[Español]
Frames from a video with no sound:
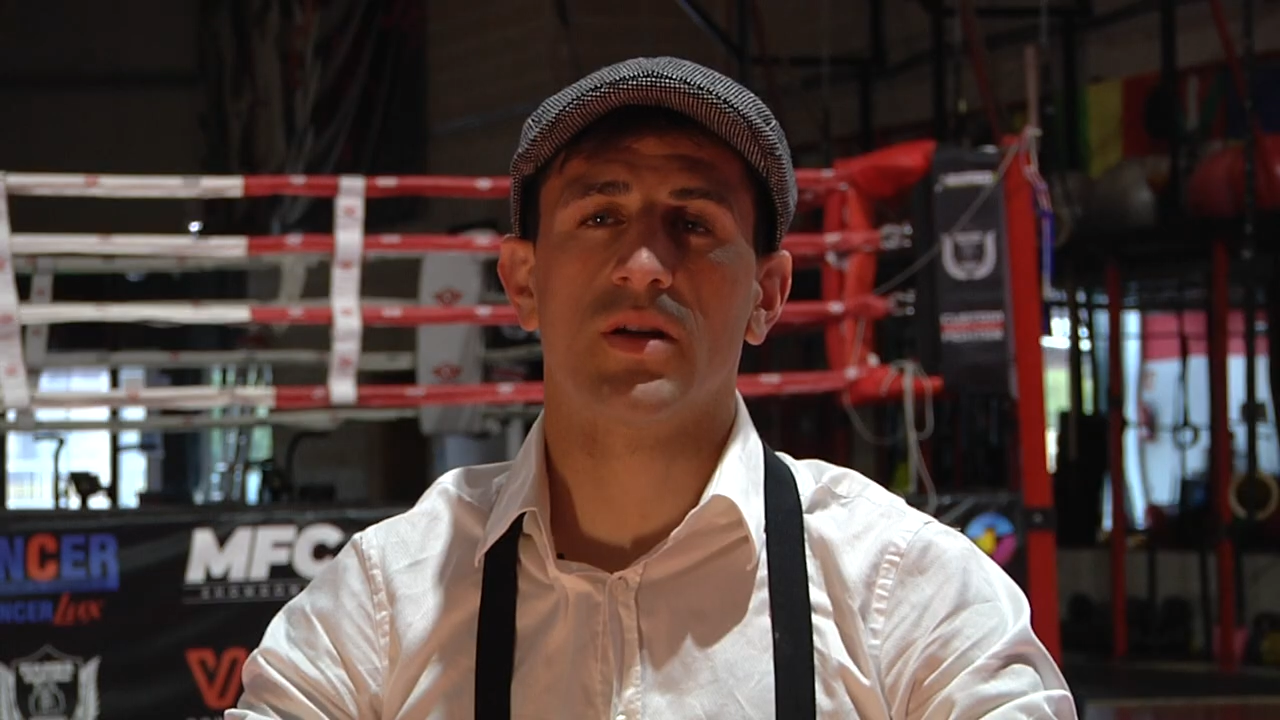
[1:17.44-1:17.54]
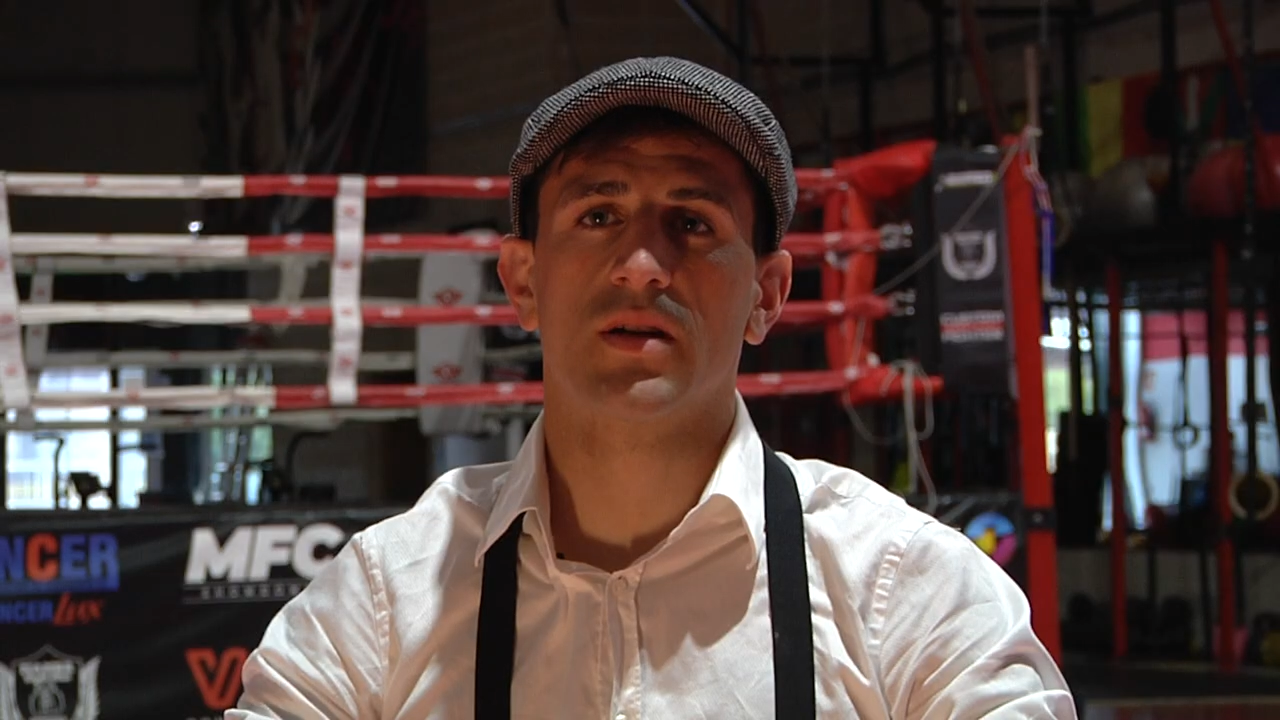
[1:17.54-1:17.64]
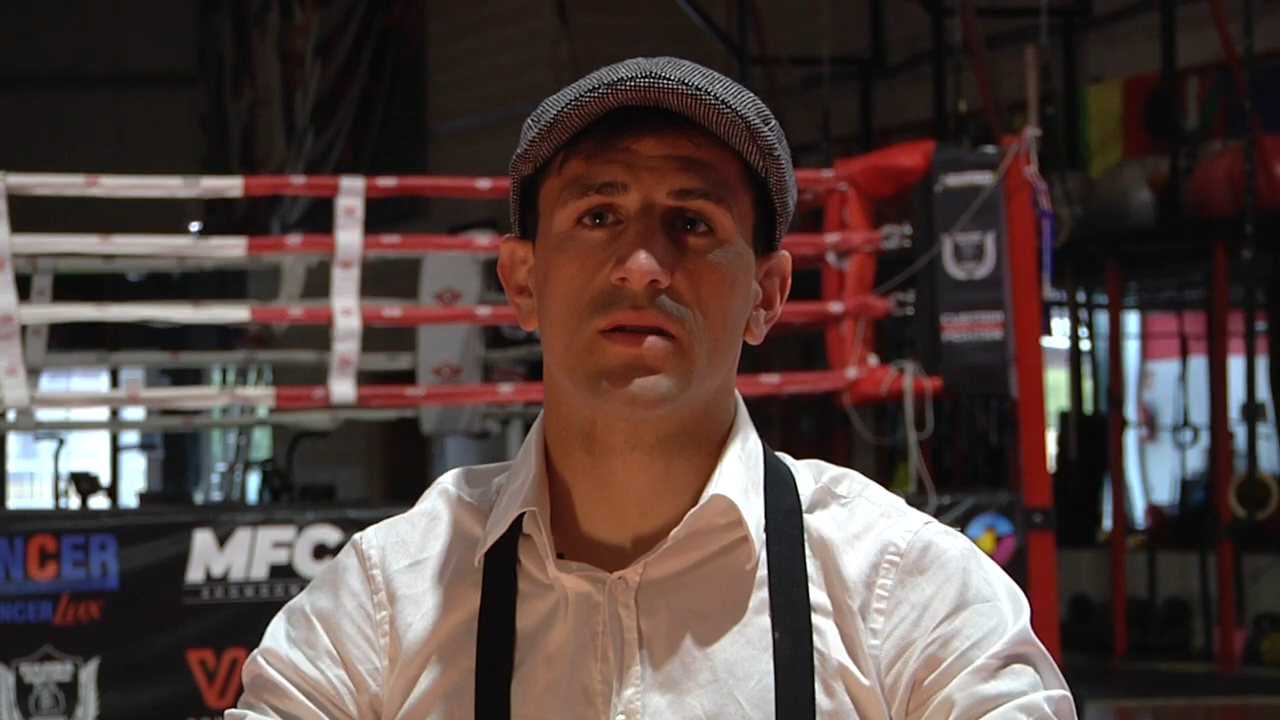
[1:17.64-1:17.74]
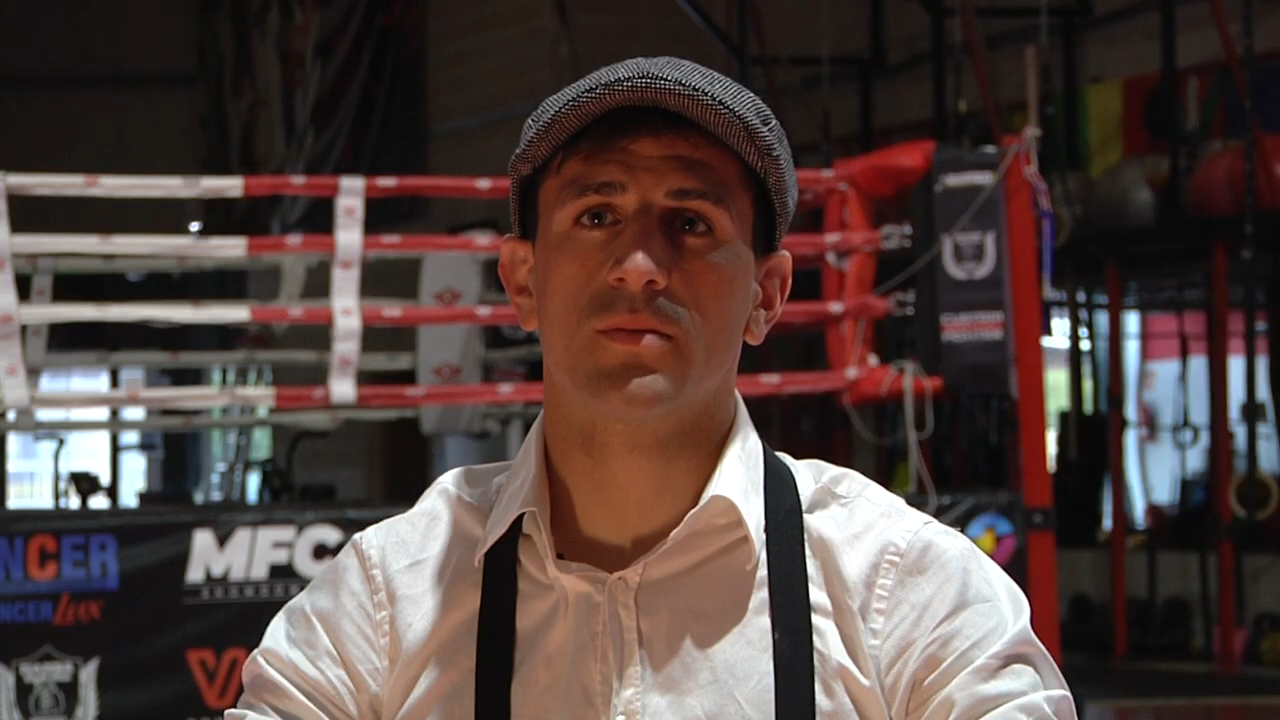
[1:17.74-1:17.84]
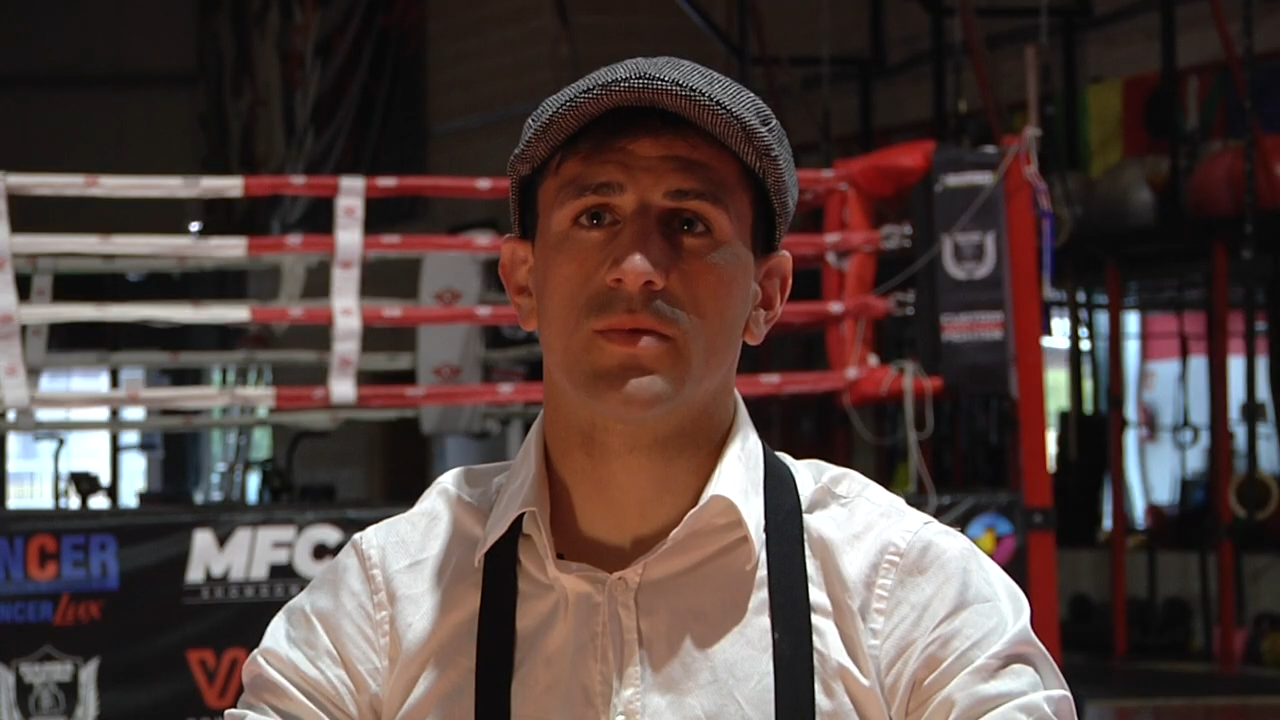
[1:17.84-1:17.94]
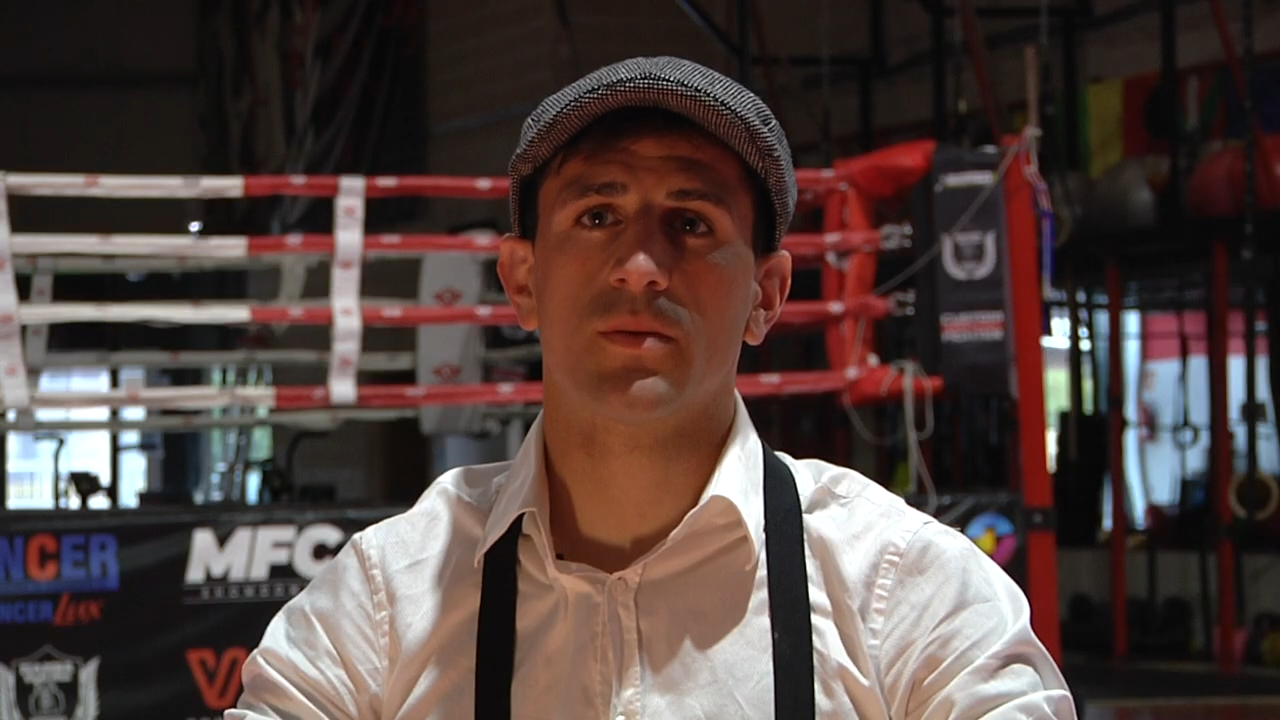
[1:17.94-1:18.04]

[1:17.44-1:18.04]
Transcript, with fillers: ver casi a mis